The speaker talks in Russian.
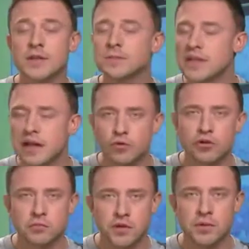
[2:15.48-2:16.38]
с
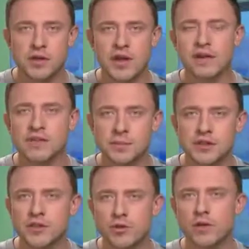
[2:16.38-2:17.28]
абсолютным доминированием
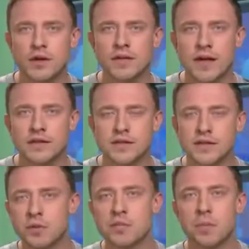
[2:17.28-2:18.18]
титульных наций,
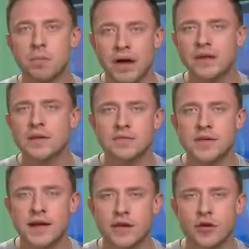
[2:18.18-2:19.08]
например,
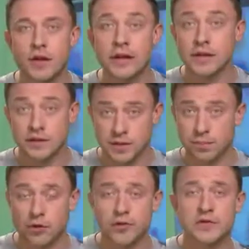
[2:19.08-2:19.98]
Бардымский район, где
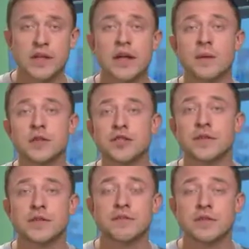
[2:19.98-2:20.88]
плотность
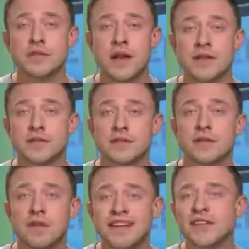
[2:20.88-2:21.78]
татаро-башкирского населения
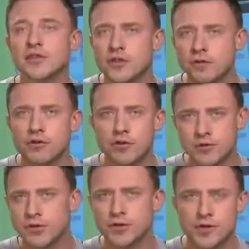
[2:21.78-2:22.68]
составляет
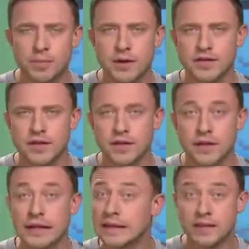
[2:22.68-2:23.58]
94%.
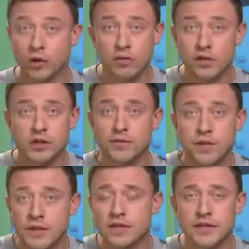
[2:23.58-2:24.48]
Такого даже в
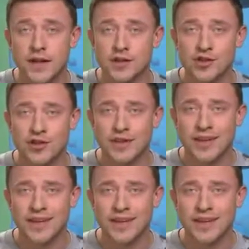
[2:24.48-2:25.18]
Татарстане нет.